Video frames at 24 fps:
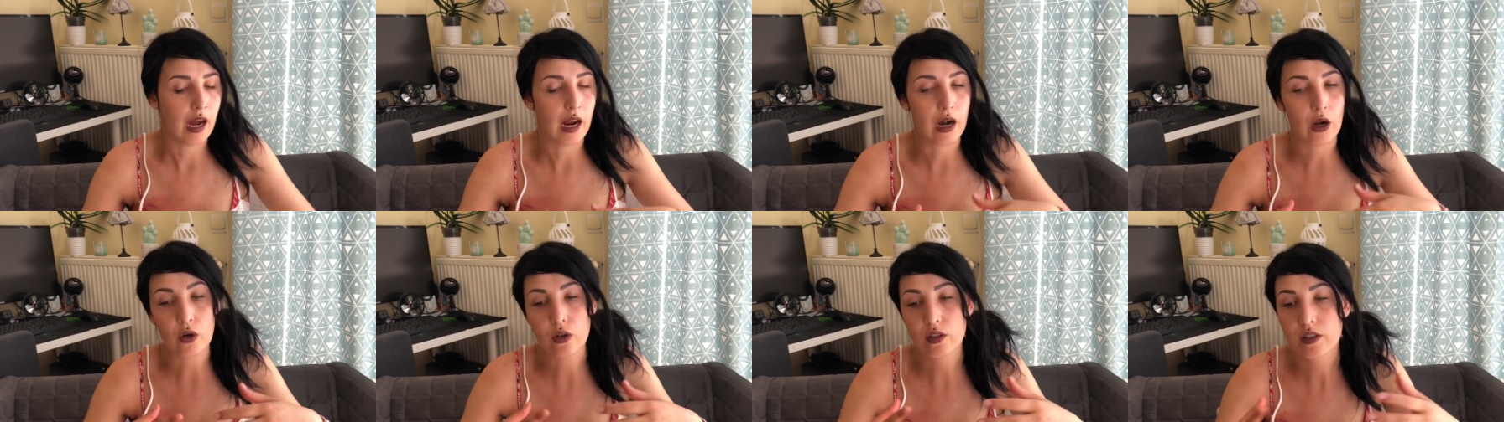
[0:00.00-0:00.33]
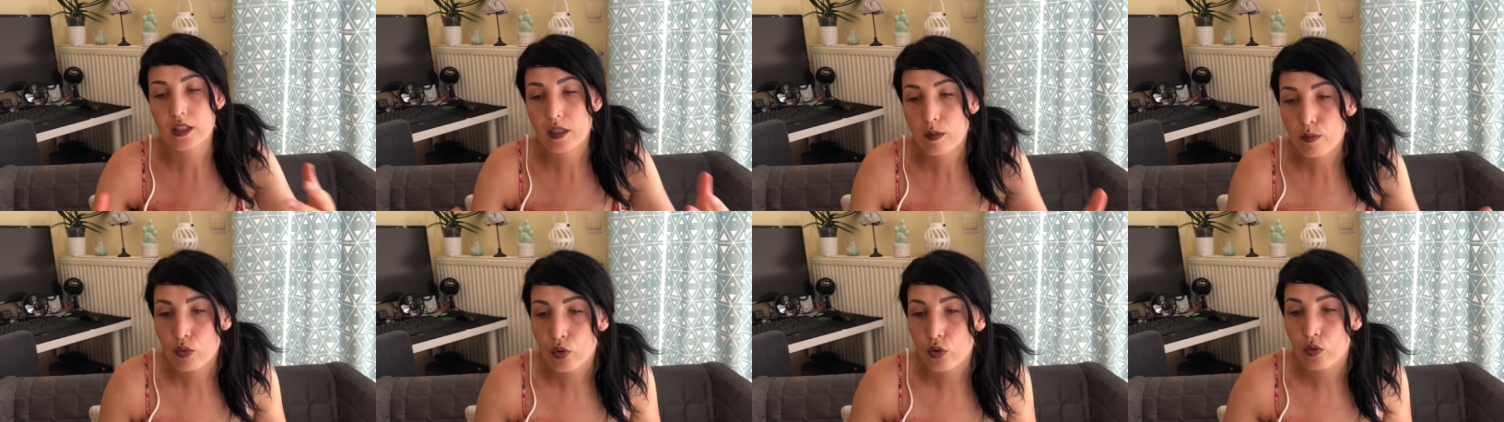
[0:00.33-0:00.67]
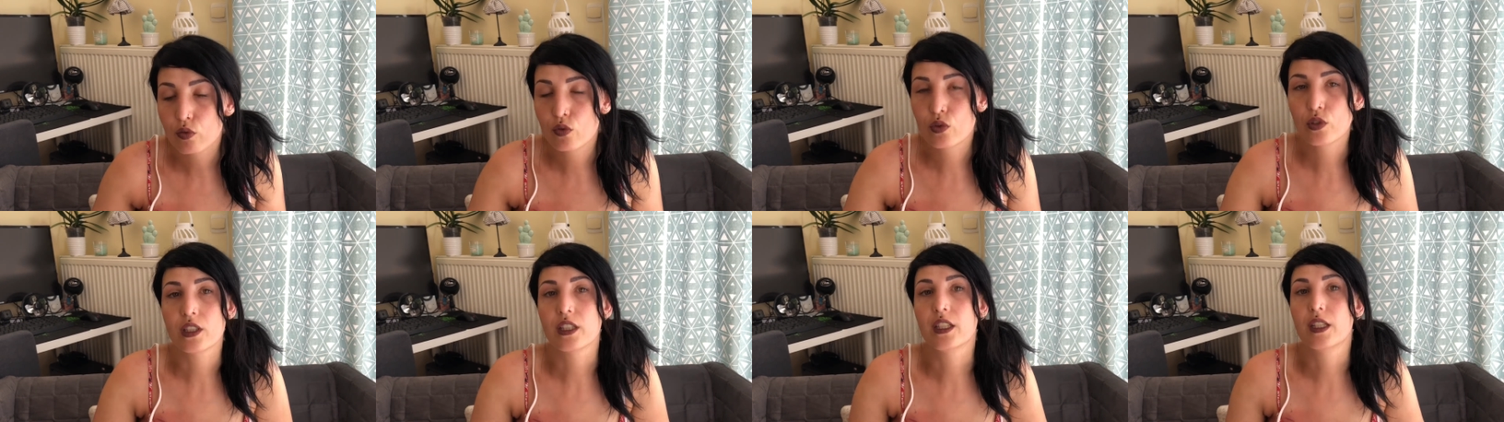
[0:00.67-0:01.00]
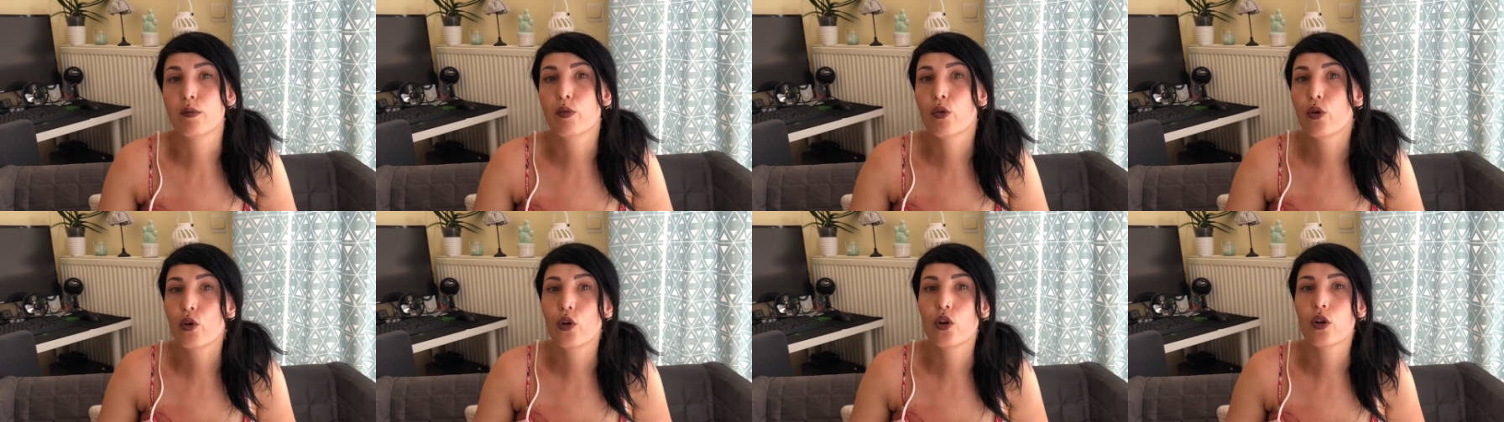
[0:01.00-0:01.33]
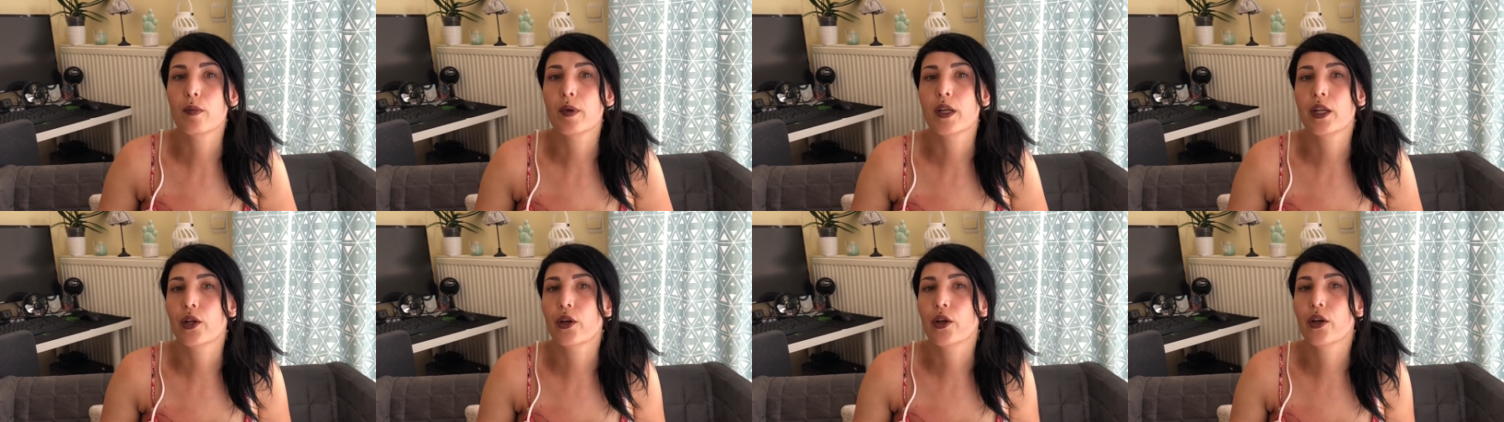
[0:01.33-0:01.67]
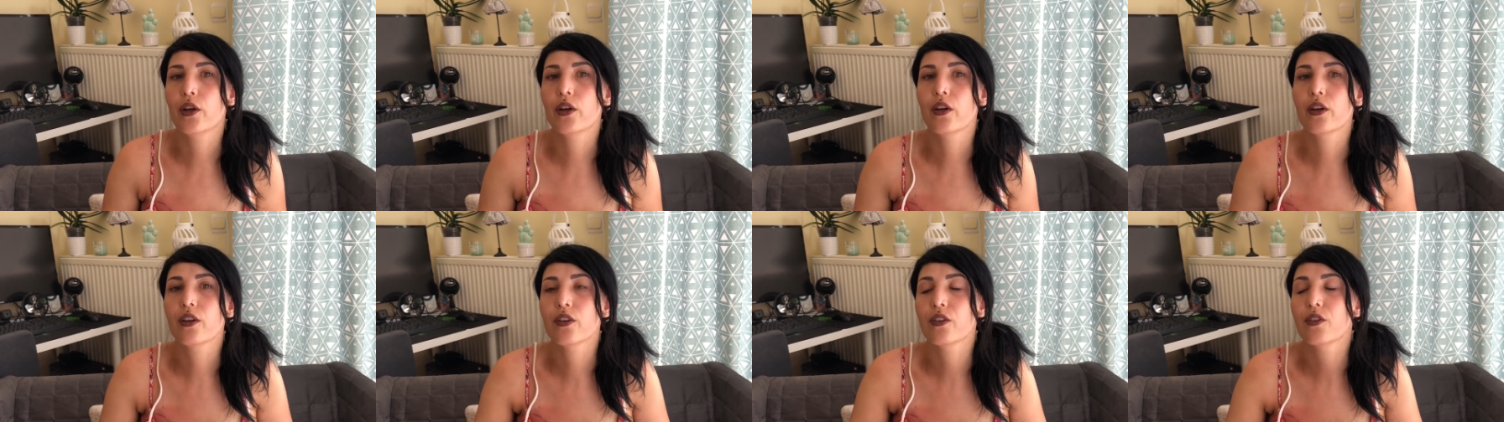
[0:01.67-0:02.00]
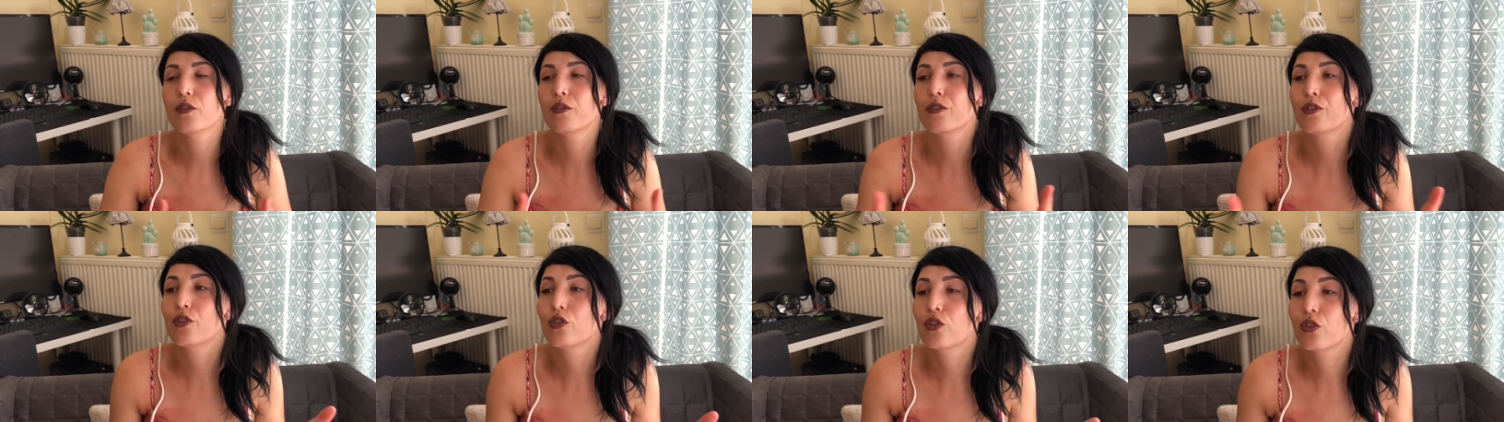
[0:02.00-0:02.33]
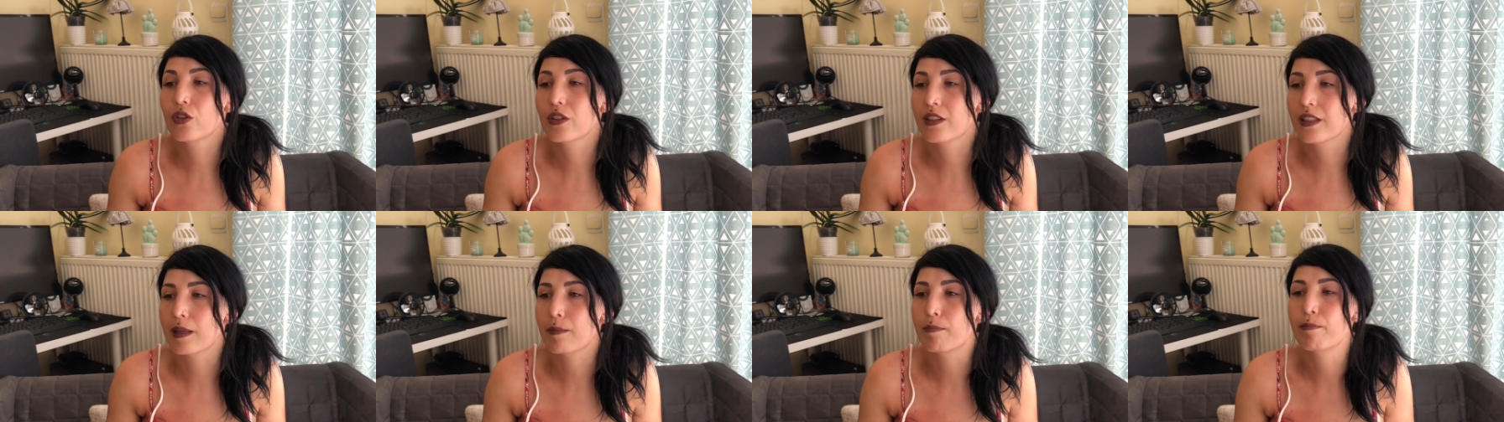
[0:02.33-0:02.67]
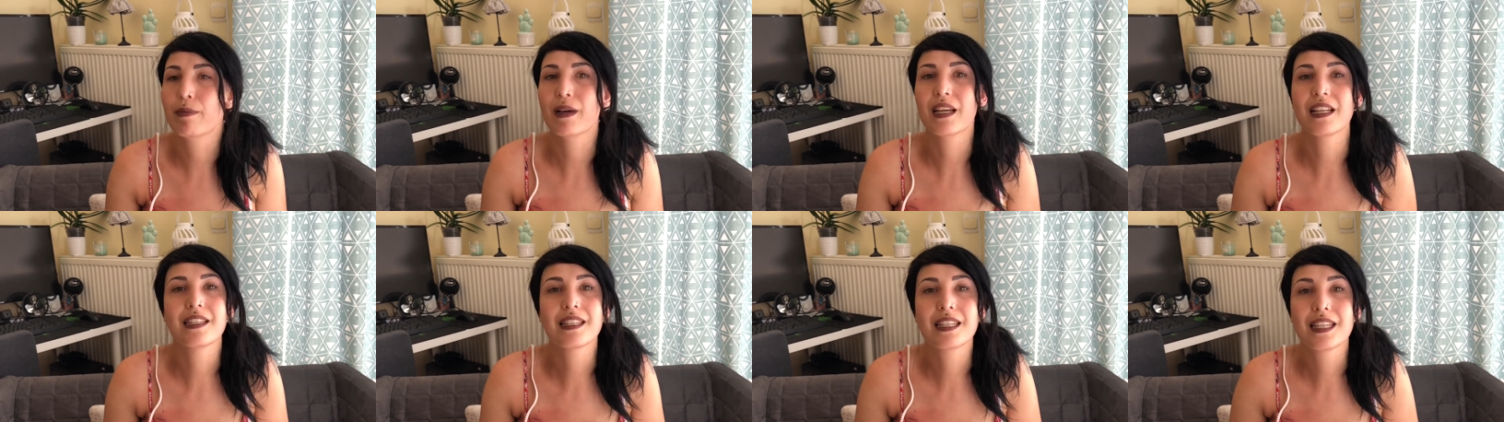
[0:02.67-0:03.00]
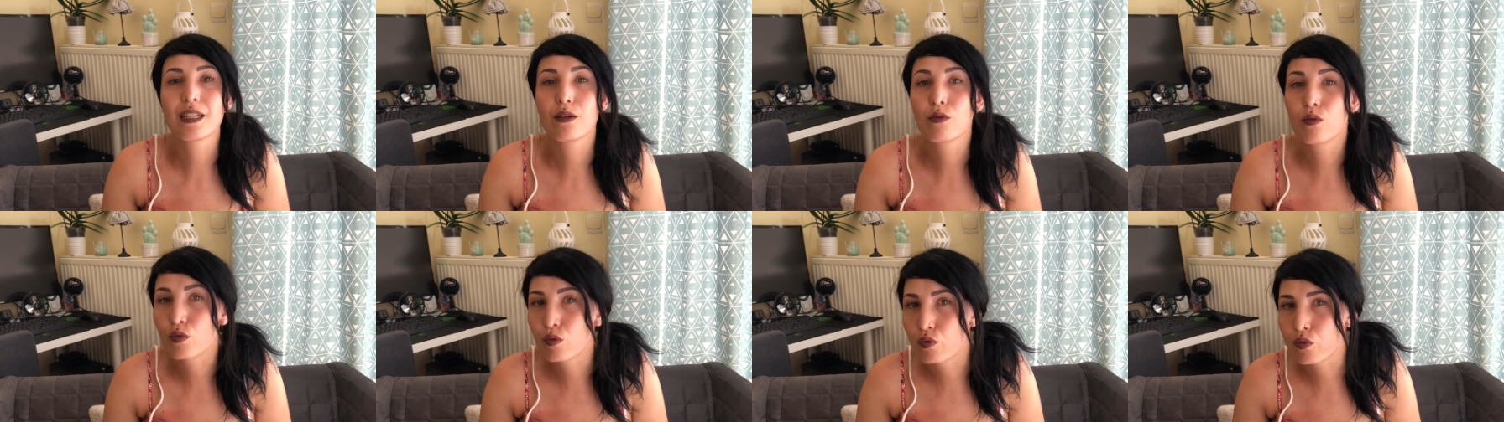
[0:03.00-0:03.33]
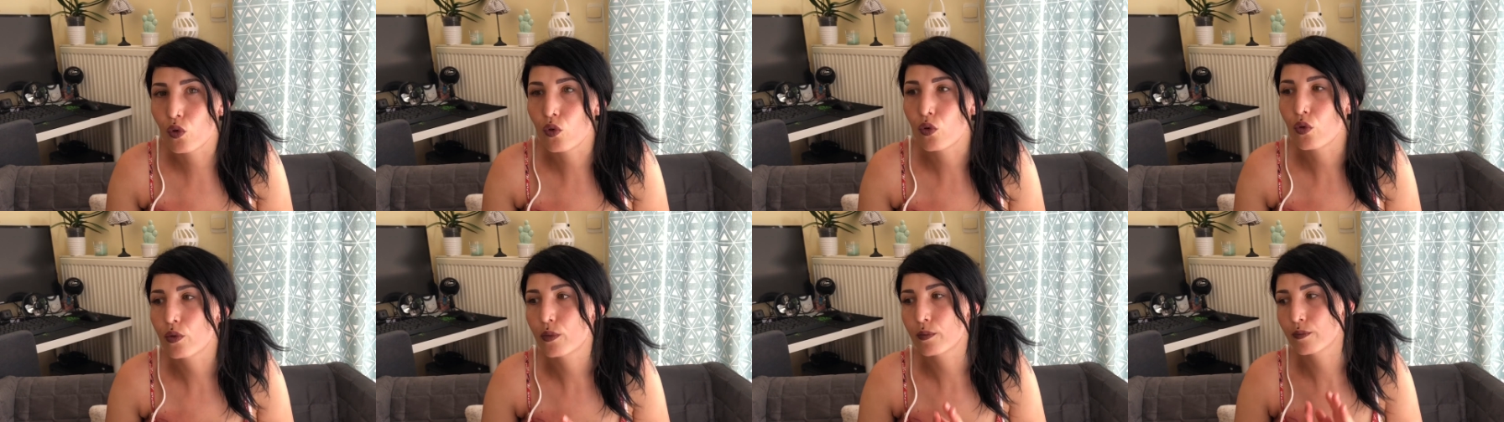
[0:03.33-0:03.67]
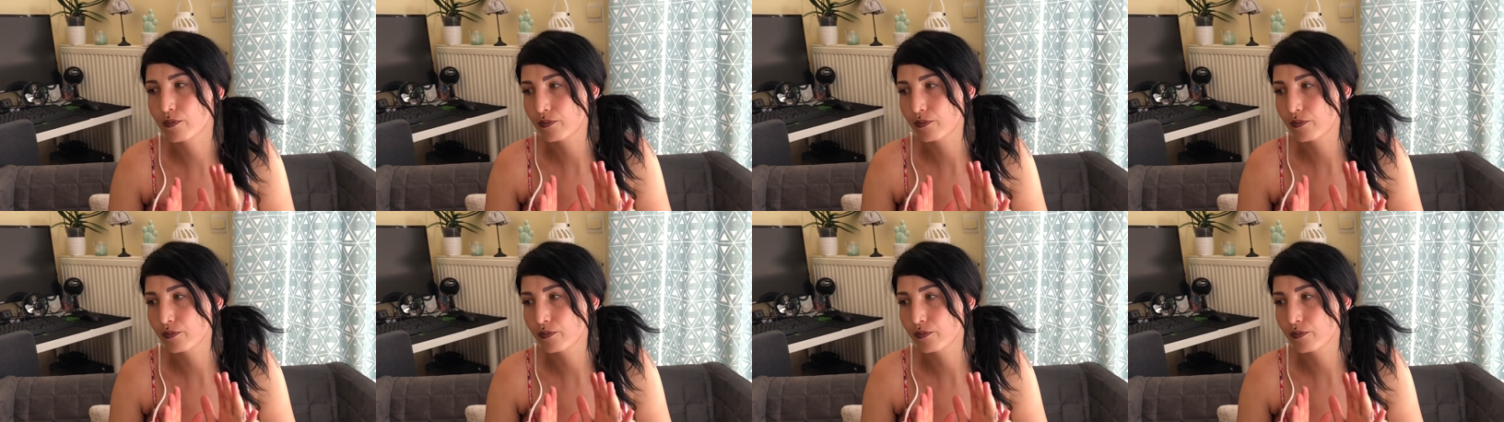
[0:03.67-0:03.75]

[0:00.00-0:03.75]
Alors si pour vous c'est des brûlures mineures, je sais pas ce qu'il vous faut.